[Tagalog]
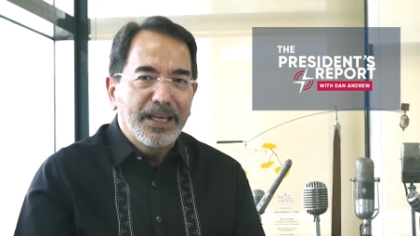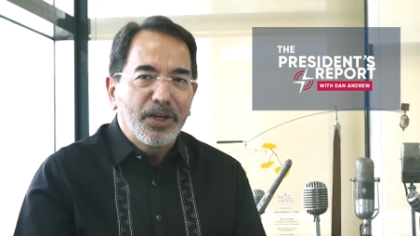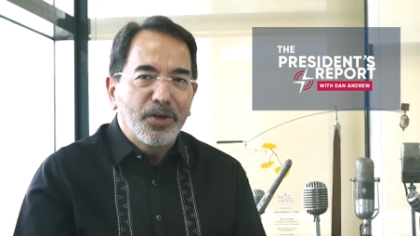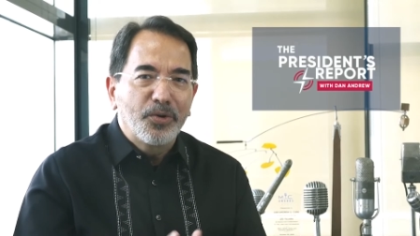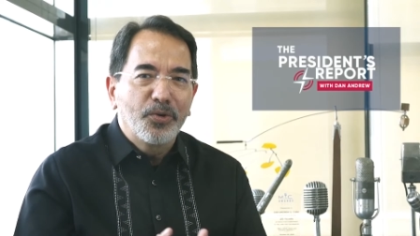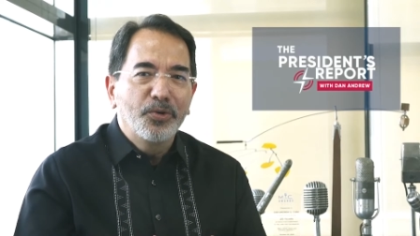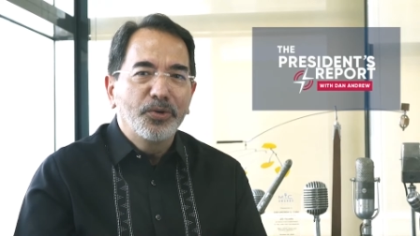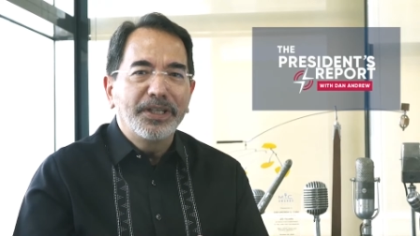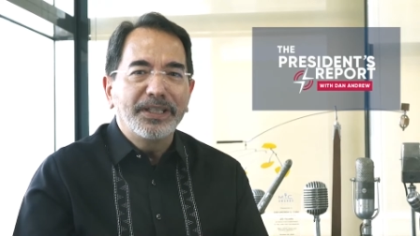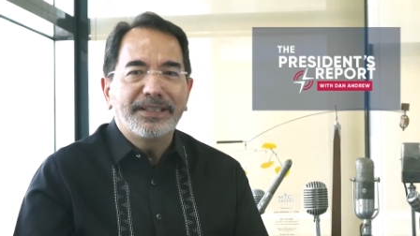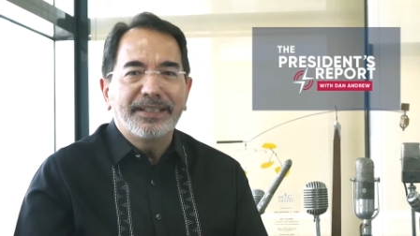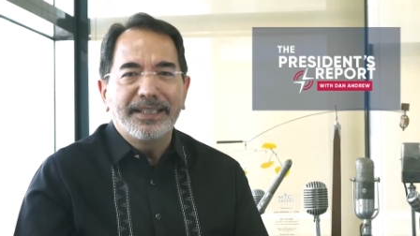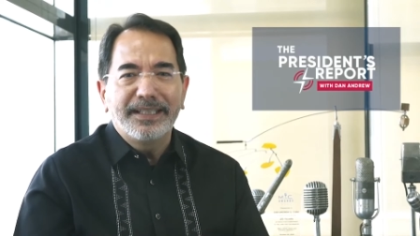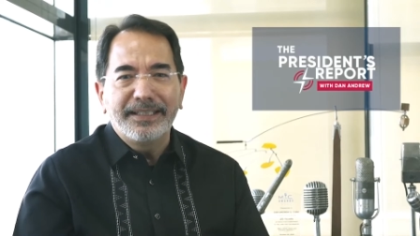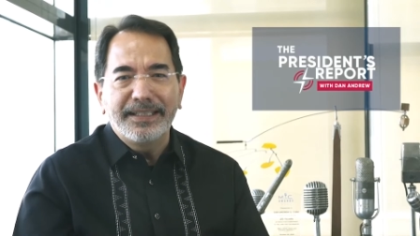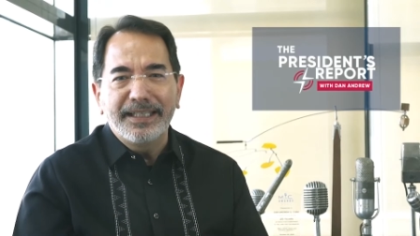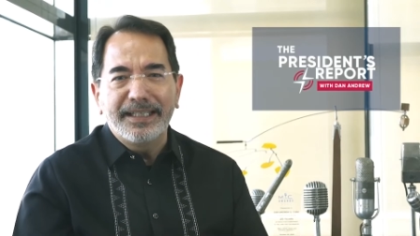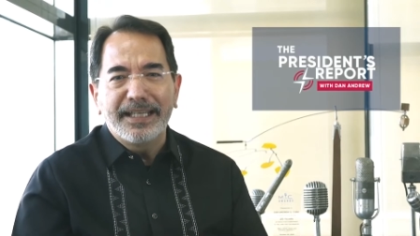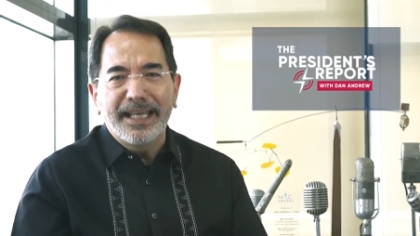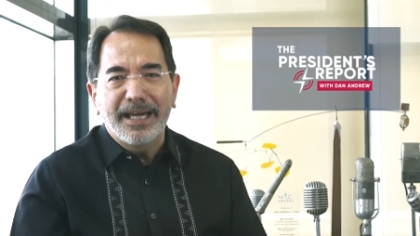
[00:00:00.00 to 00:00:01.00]
Ngunit
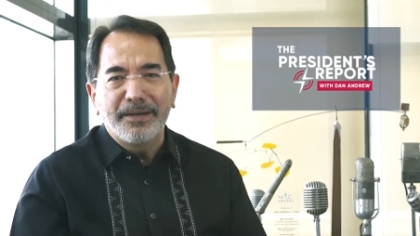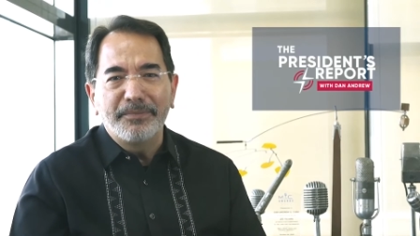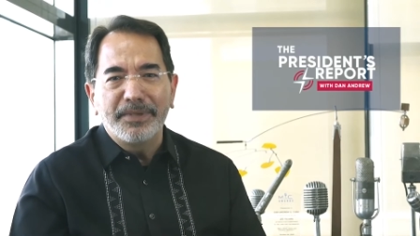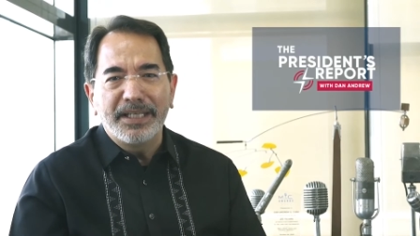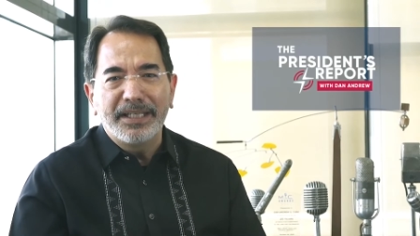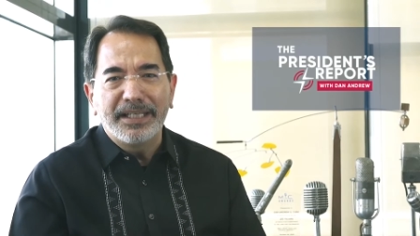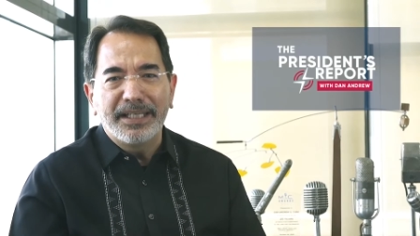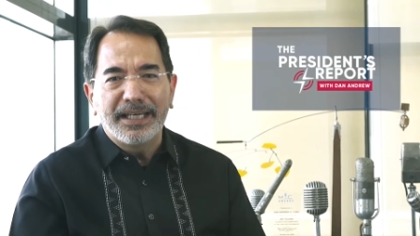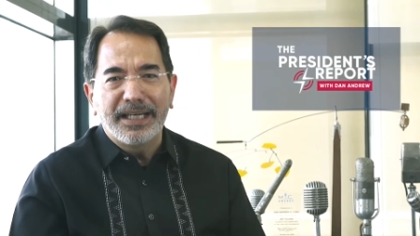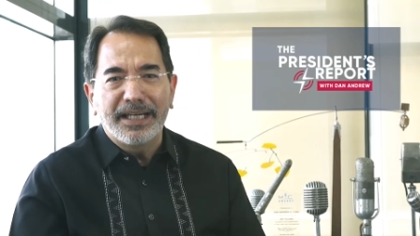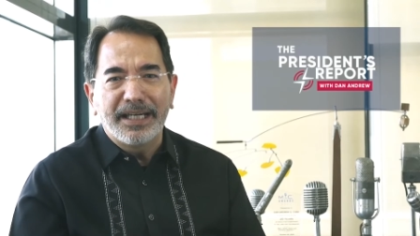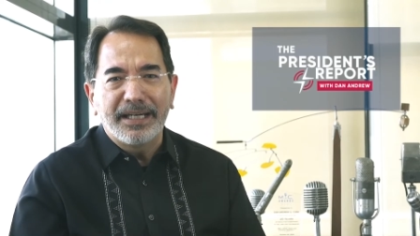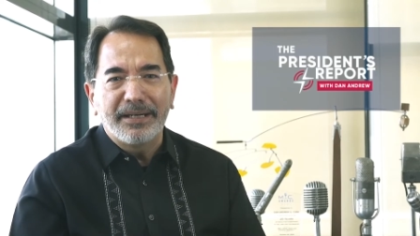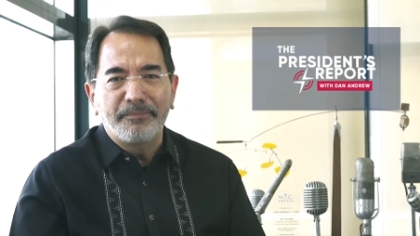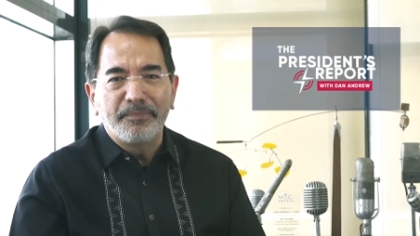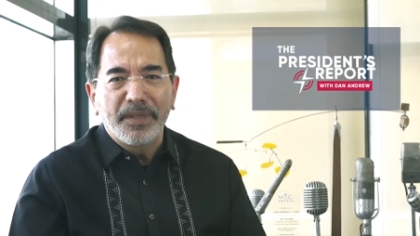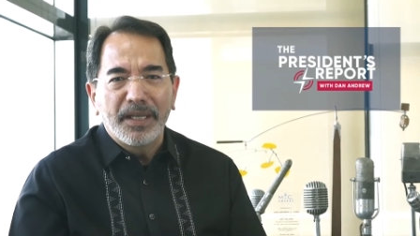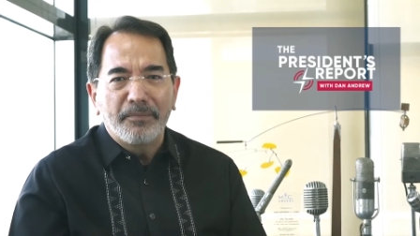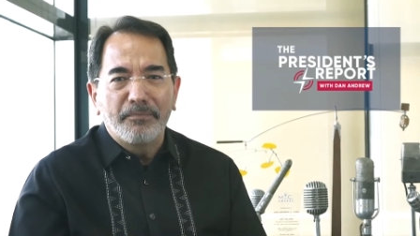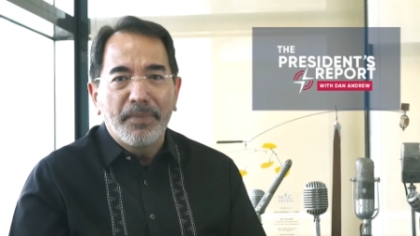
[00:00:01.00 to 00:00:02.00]
hindi namin na uh,
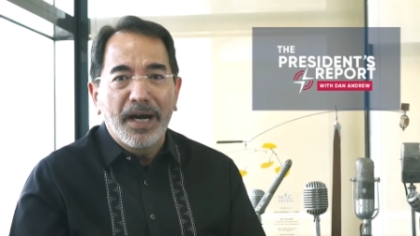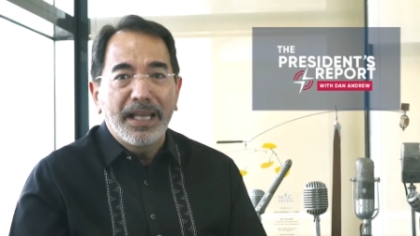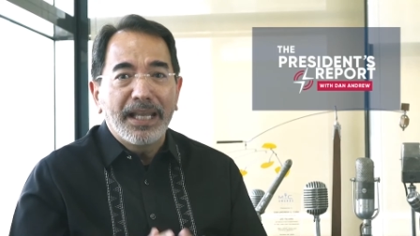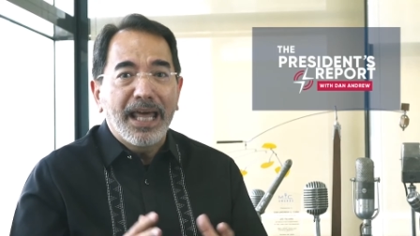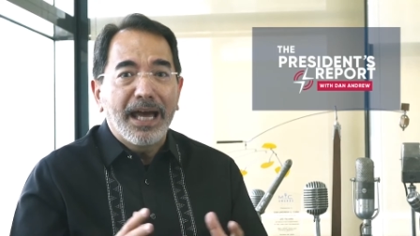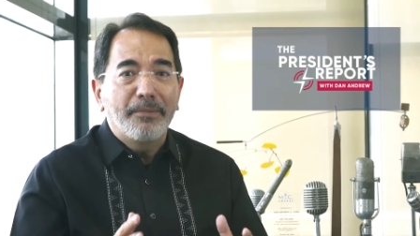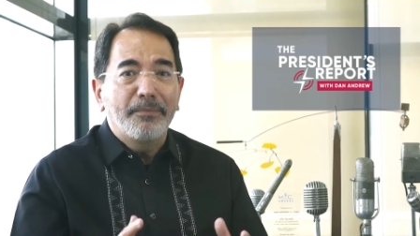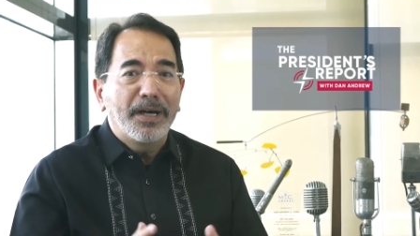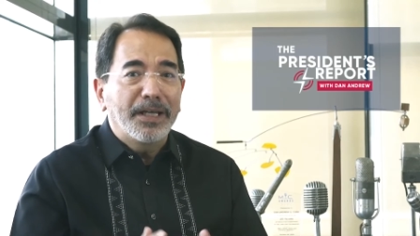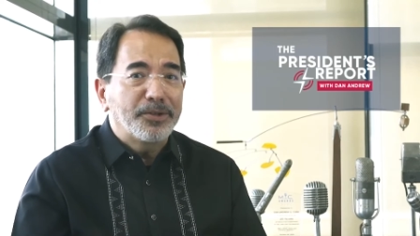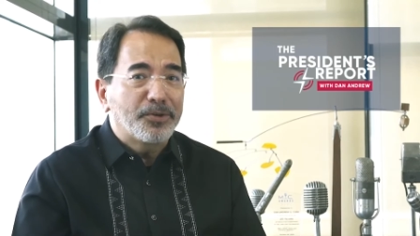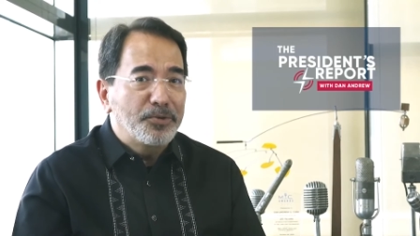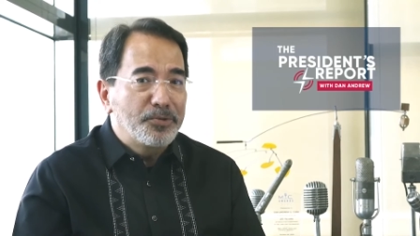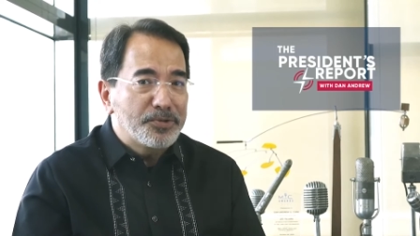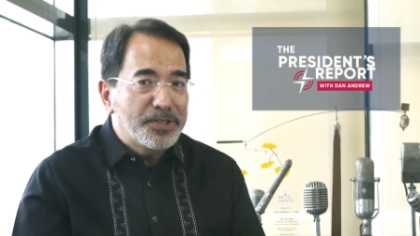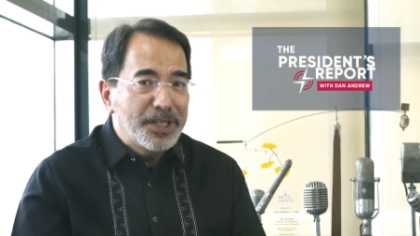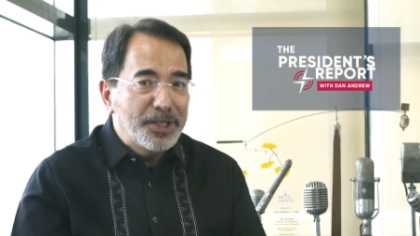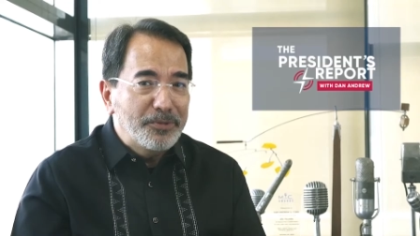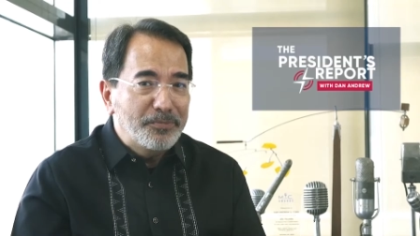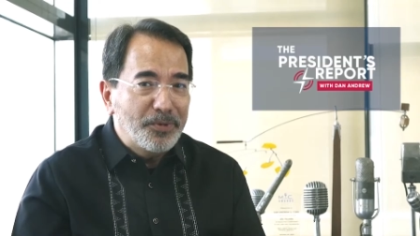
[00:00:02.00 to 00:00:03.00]
malaman kung
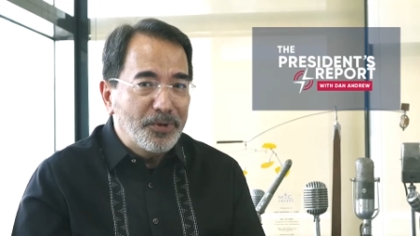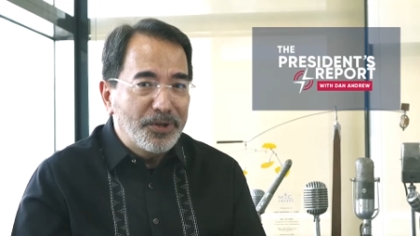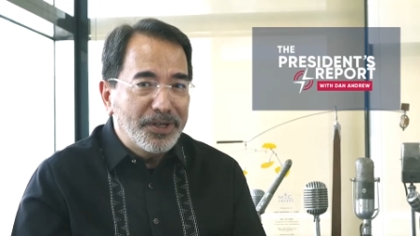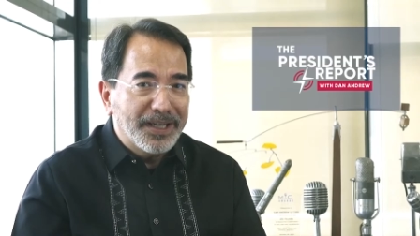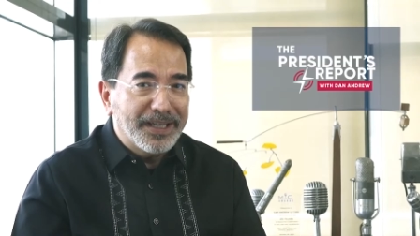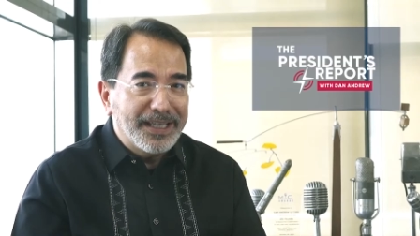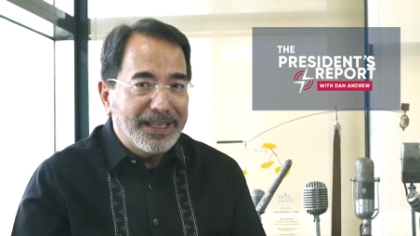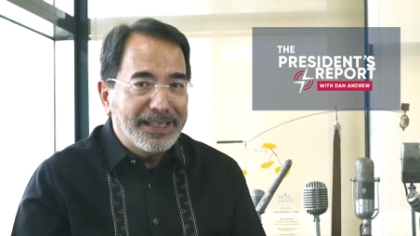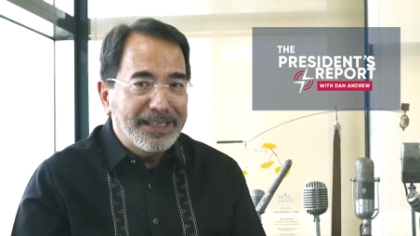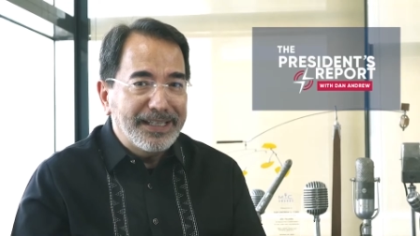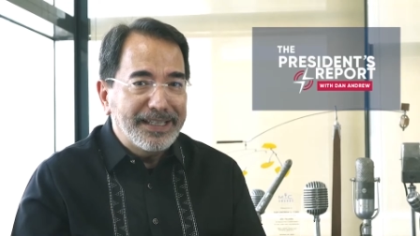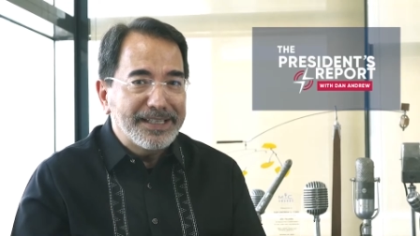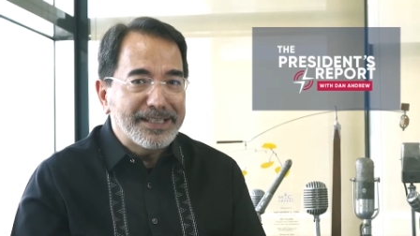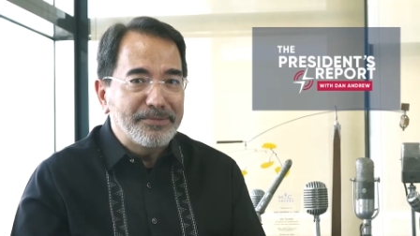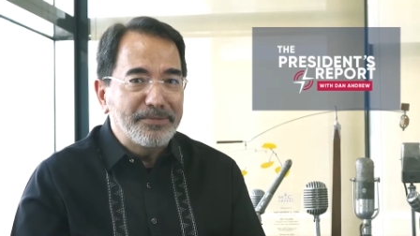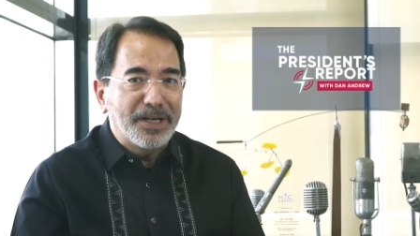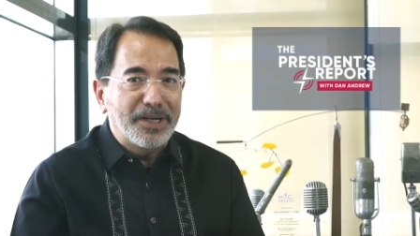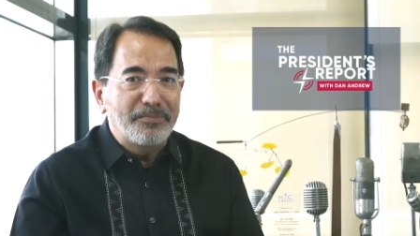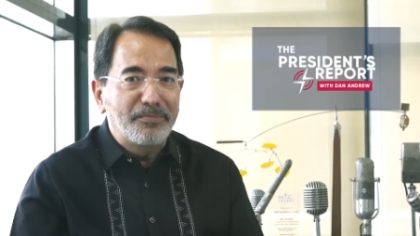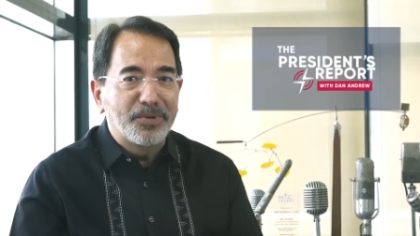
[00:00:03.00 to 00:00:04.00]
sino po ang nakikinig sa
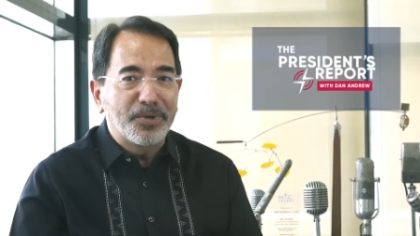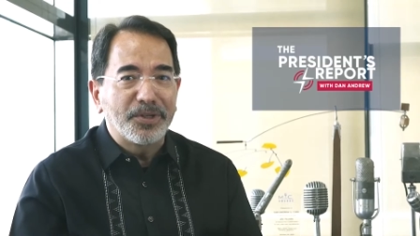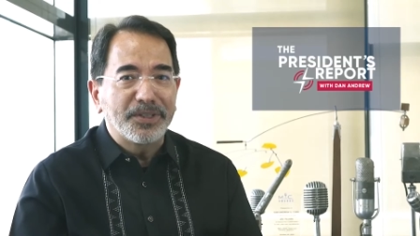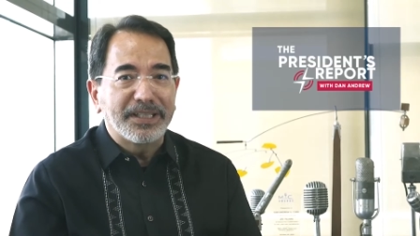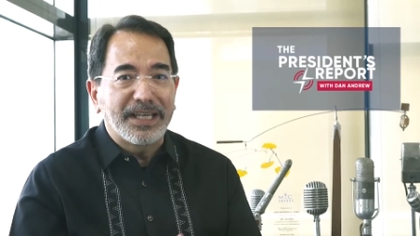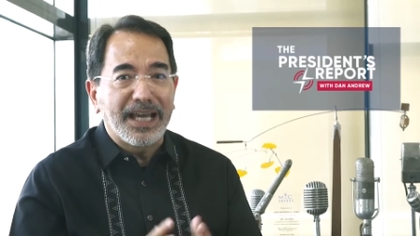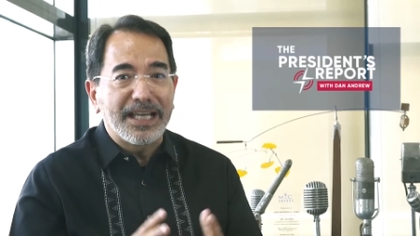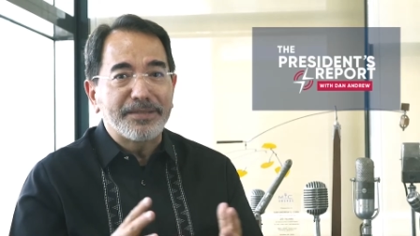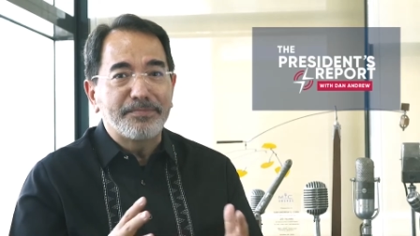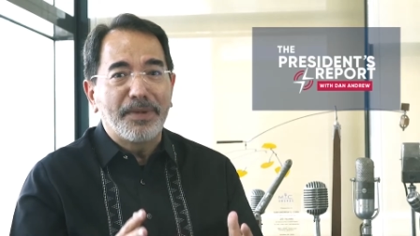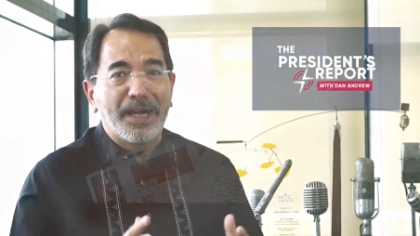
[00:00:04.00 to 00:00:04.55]
mga broadcast